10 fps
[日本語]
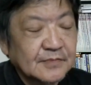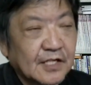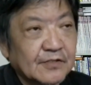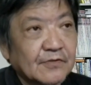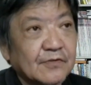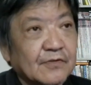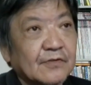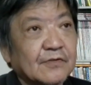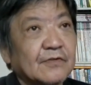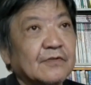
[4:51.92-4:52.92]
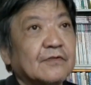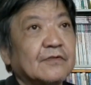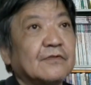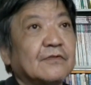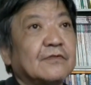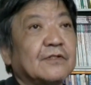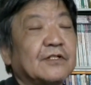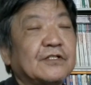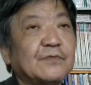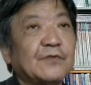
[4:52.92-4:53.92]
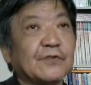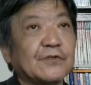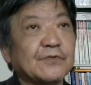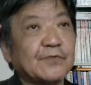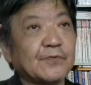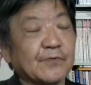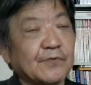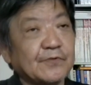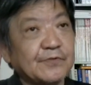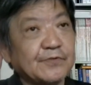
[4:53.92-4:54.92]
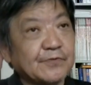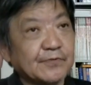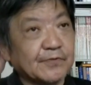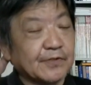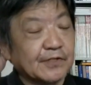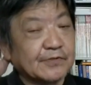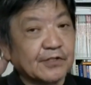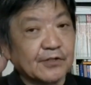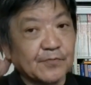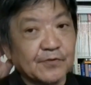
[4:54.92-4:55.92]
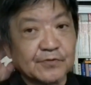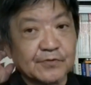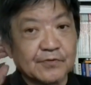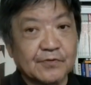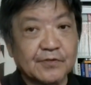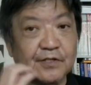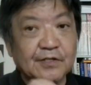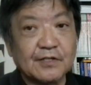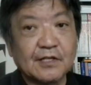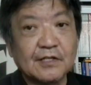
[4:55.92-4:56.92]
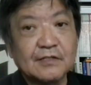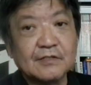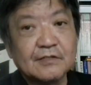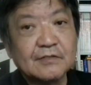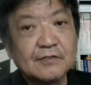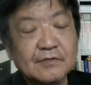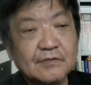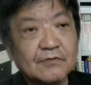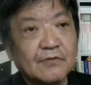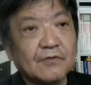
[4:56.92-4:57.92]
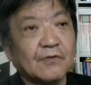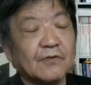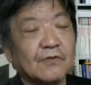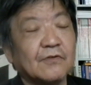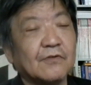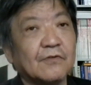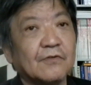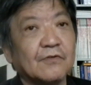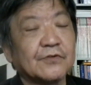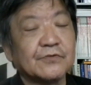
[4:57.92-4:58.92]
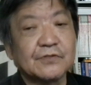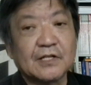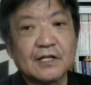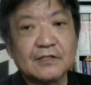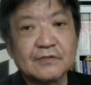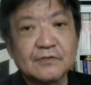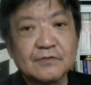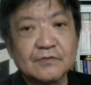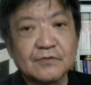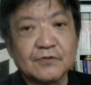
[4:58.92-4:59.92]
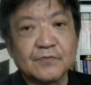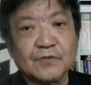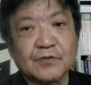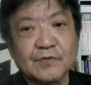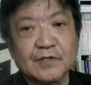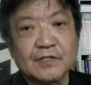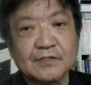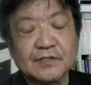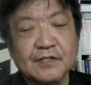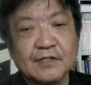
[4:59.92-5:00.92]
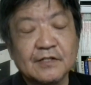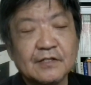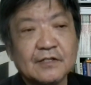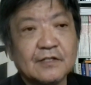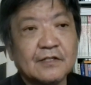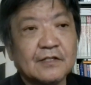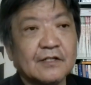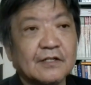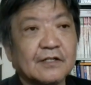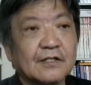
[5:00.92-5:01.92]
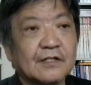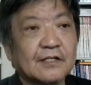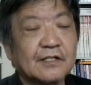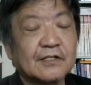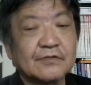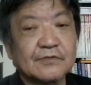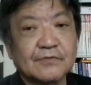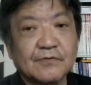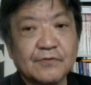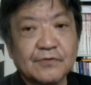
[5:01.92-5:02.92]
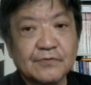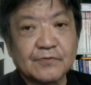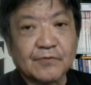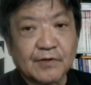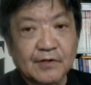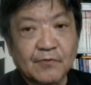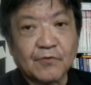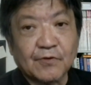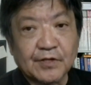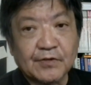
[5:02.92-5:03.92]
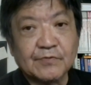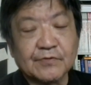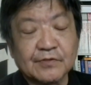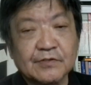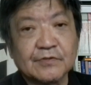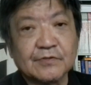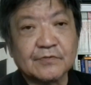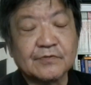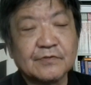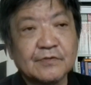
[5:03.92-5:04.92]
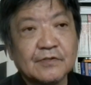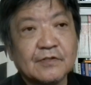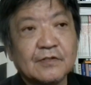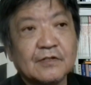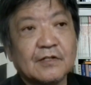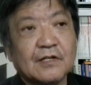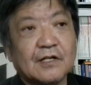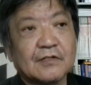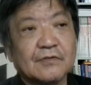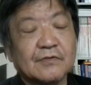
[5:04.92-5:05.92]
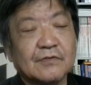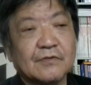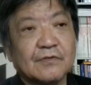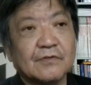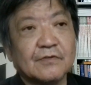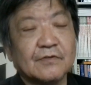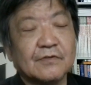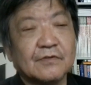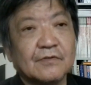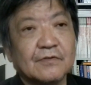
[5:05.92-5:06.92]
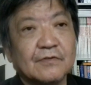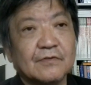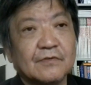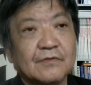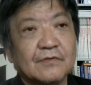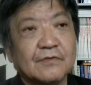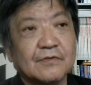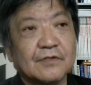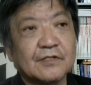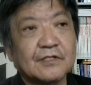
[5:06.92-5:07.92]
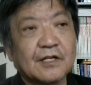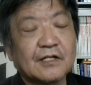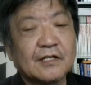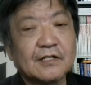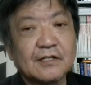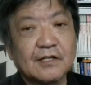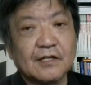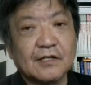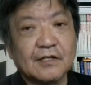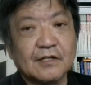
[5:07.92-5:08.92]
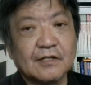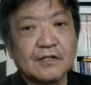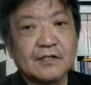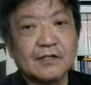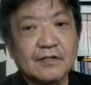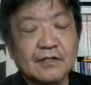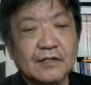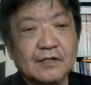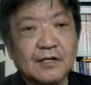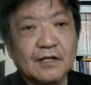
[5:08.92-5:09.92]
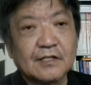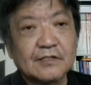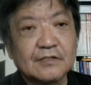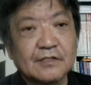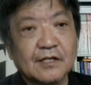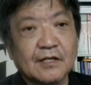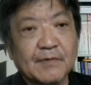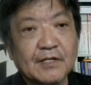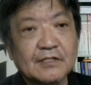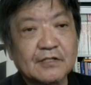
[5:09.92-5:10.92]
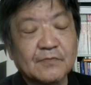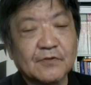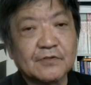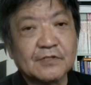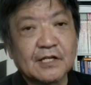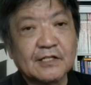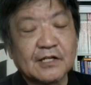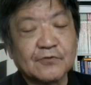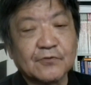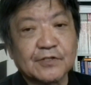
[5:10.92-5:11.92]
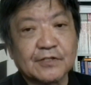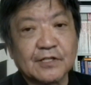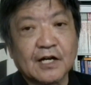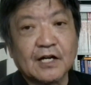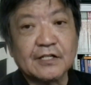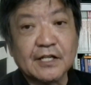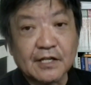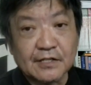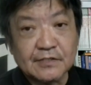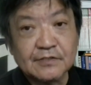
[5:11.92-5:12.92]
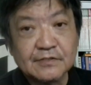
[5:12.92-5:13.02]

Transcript: あのー、いつも言う言うことですけどもその人間の集団というものにはですねえー、必ずこういうことが起こりうるんすよ。あのー、人間関係がですね、全く問題ない組織ってありえない。